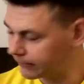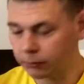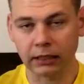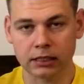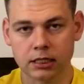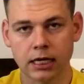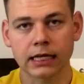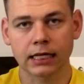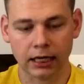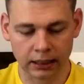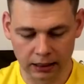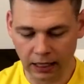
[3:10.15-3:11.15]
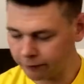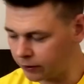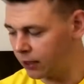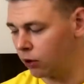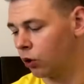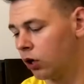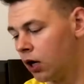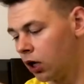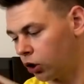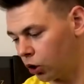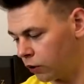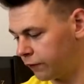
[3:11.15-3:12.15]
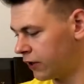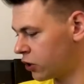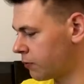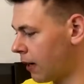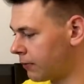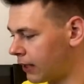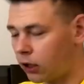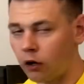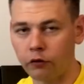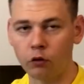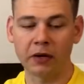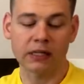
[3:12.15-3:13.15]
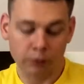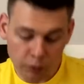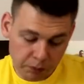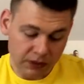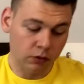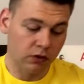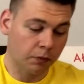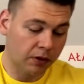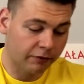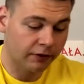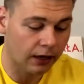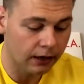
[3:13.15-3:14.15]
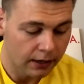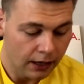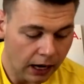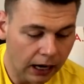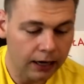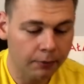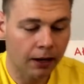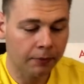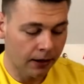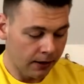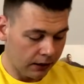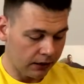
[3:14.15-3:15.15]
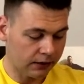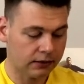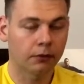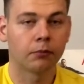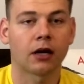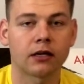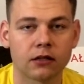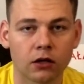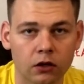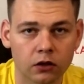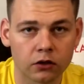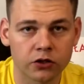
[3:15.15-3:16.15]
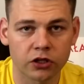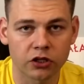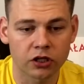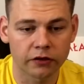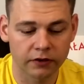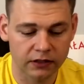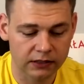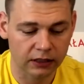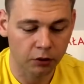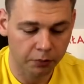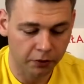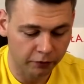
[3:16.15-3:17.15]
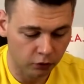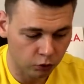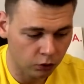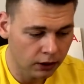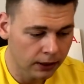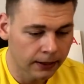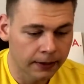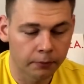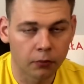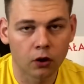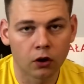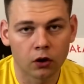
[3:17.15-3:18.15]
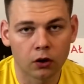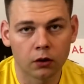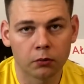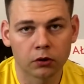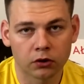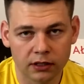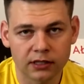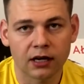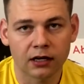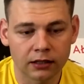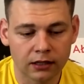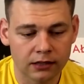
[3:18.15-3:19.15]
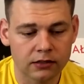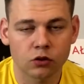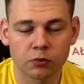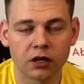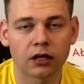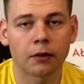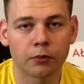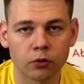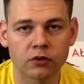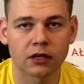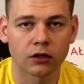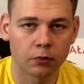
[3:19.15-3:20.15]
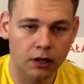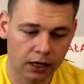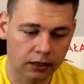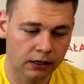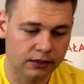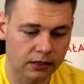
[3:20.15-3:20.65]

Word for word: zobaczyć eternie na winylu, to również mam takową bez podpisu, co prawda, ale mam i jestem bardzo szczęśliwy z tego powodu bo, bo to jest rarytas u mnie na półce numer jeden